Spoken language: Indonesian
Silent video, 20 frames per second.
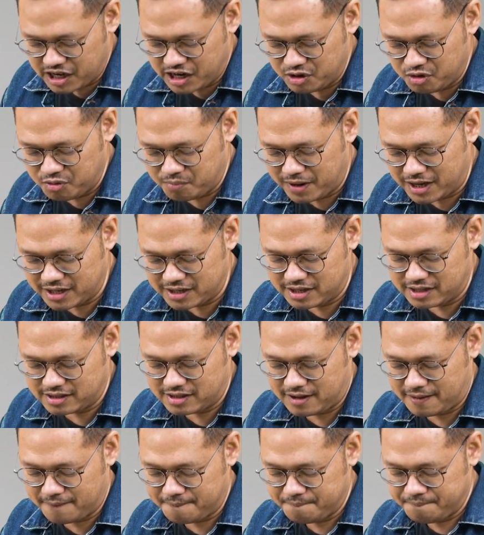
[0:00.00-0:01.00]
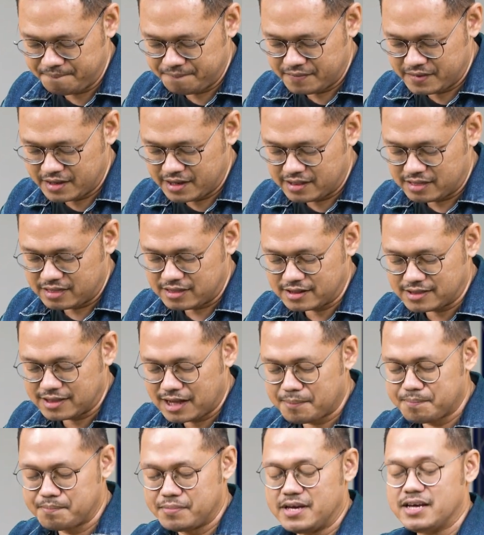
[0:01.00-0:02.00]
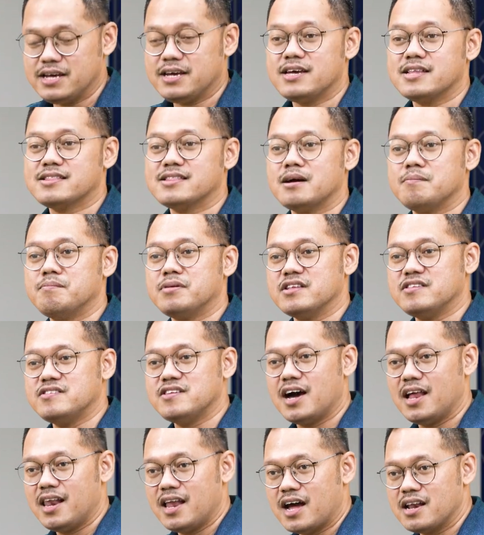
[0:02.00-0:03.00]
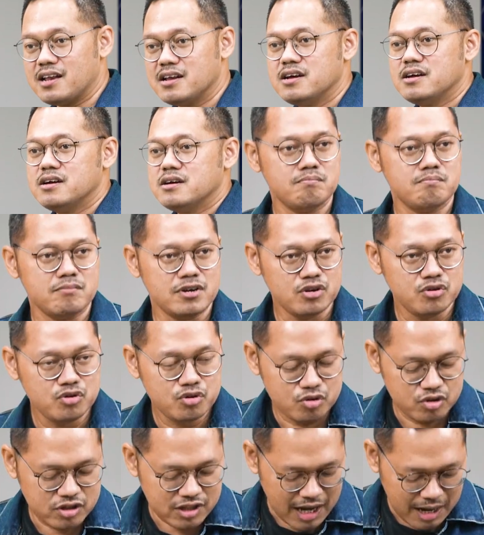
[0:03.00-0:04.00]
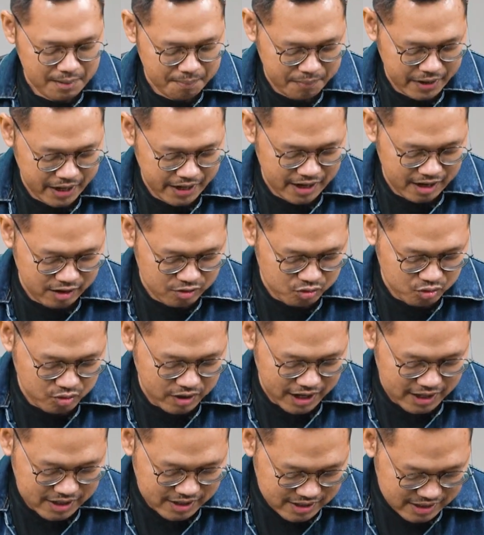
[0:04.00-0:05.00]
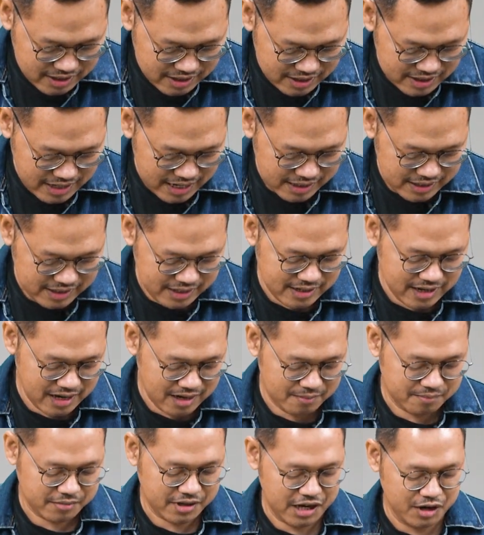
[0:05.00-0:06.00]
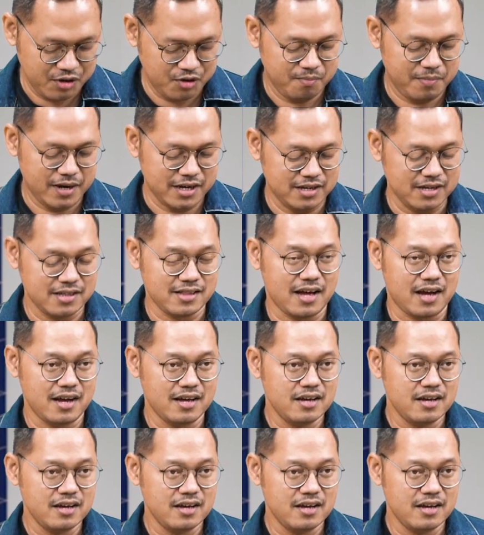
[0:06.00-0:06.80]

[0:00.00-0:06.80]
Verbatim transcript: kehidupan kita. Tetapi kita berjalan menurut apa yang Tuhan kehendaki dalam kehidupan kita.